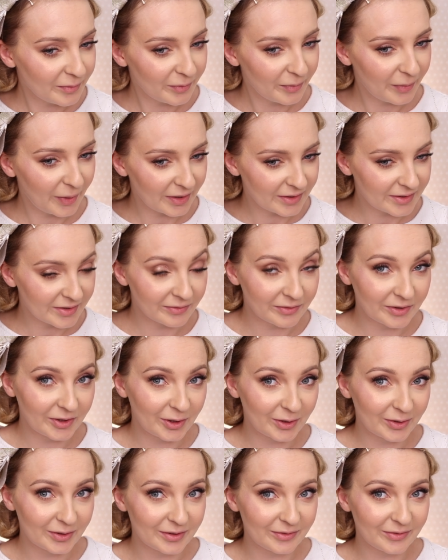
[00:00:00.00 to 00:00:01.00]
bardzo
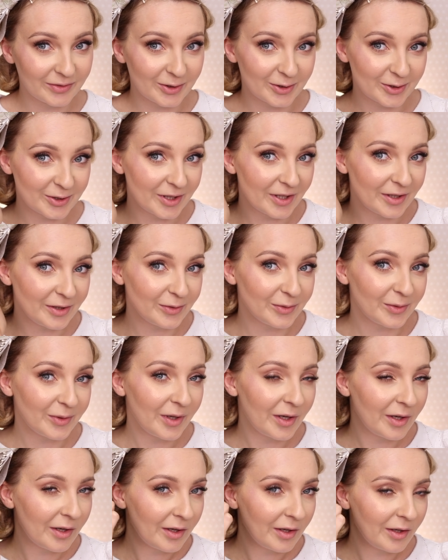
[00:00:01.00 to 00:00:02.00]
wygodny w noszeniu,
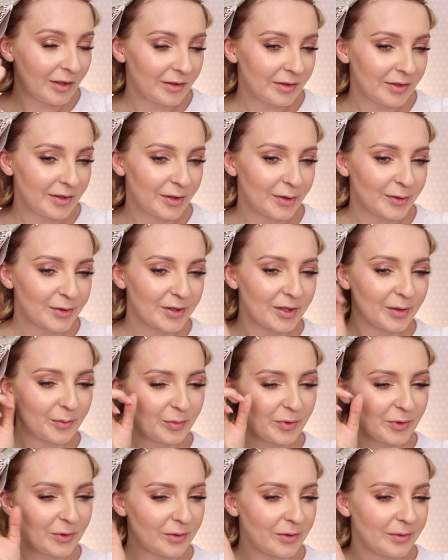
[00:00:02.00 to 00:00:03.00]
troszkę
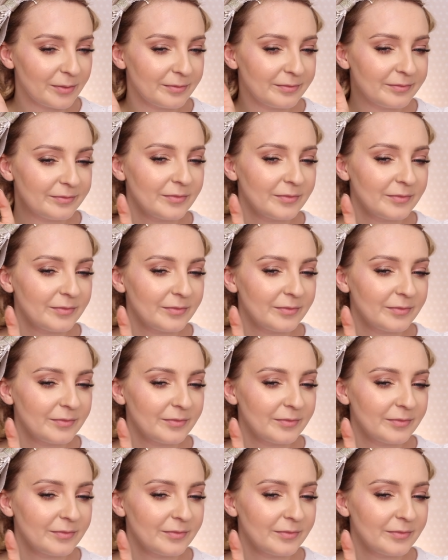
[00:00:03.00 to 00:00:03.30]
piór,